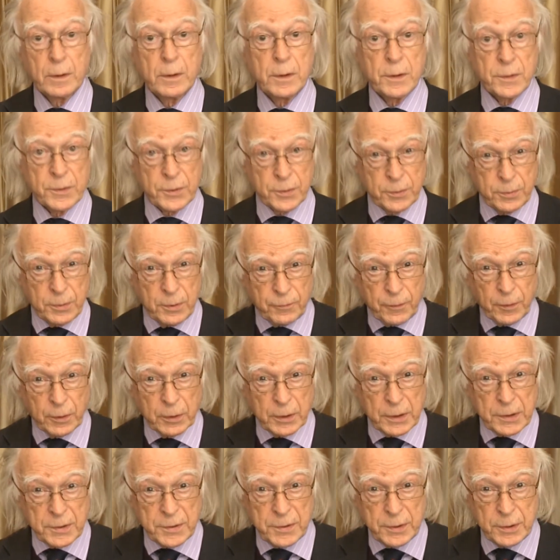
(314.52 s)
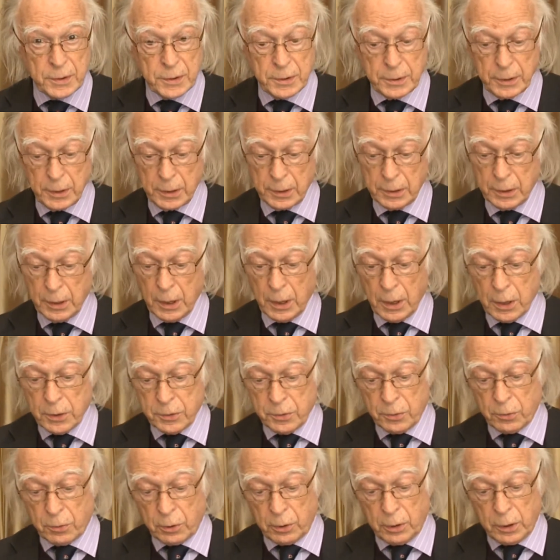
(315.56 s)
Suivant les idées du
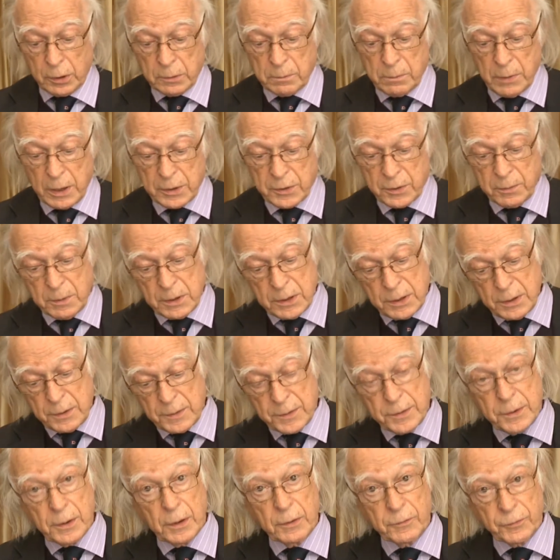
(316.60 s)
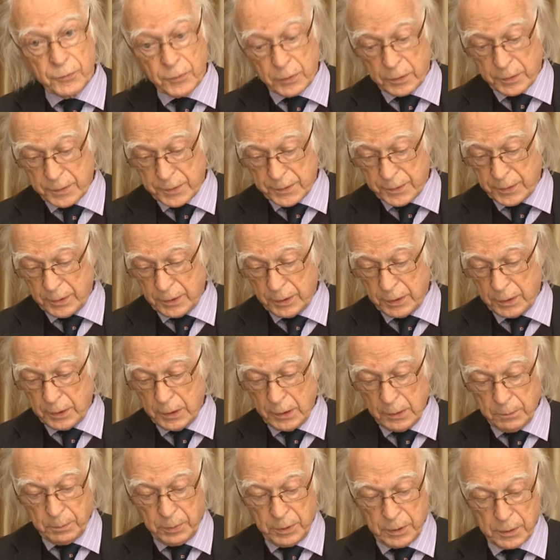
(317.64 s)
grand mathématicien français
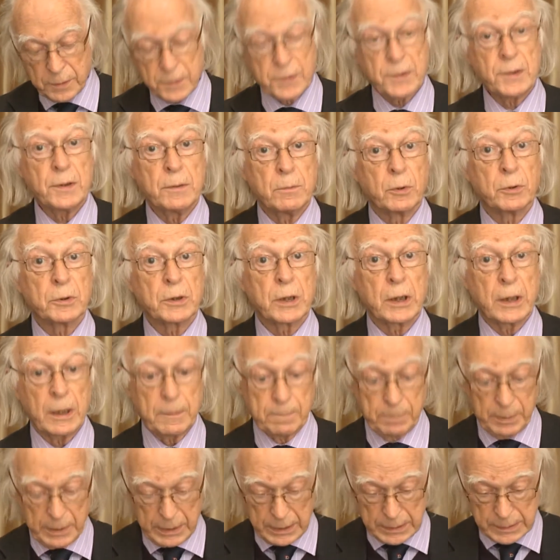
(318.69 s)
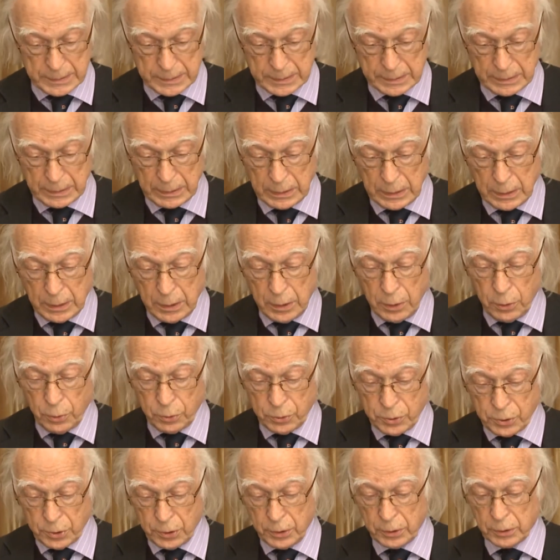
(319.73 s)
Pierre-Simon de Laplace,
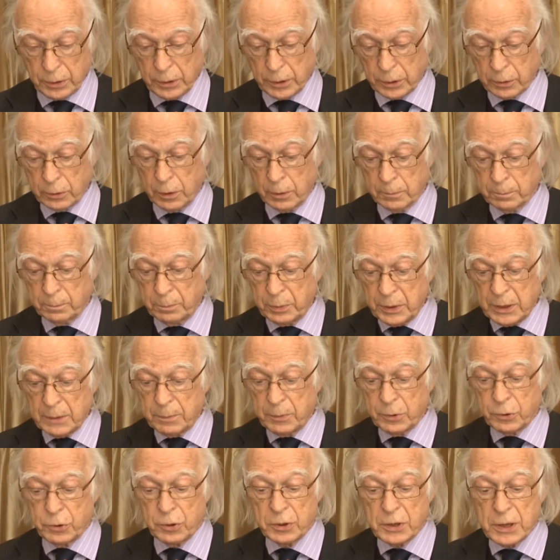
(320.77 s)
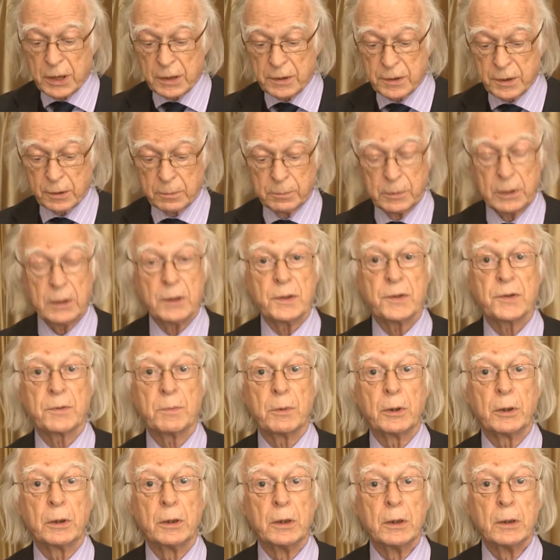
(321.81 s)
auteur de la grande Bible du
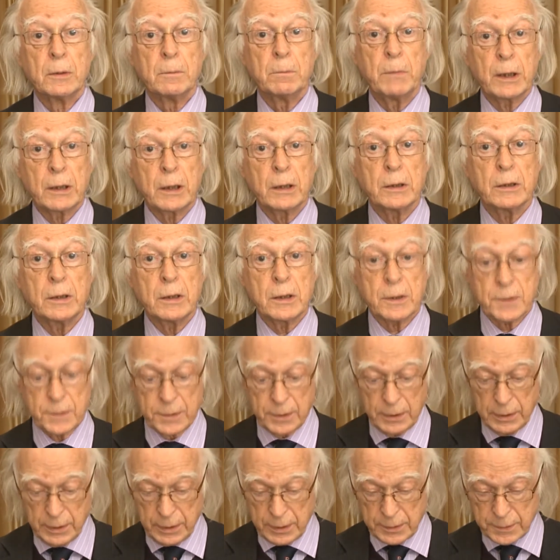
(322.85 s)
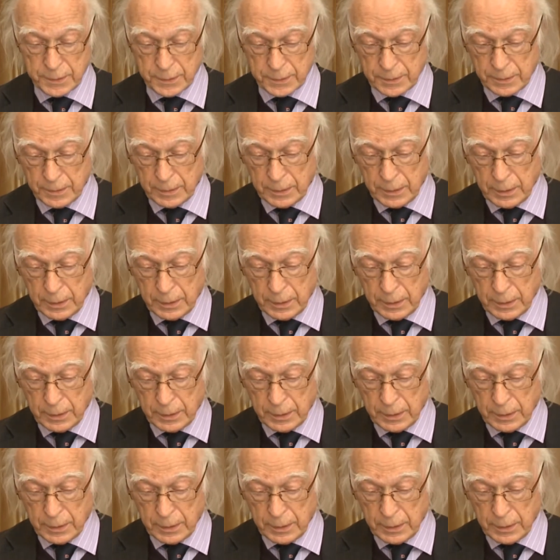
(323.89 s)
déterminisme, Mécanique céleste,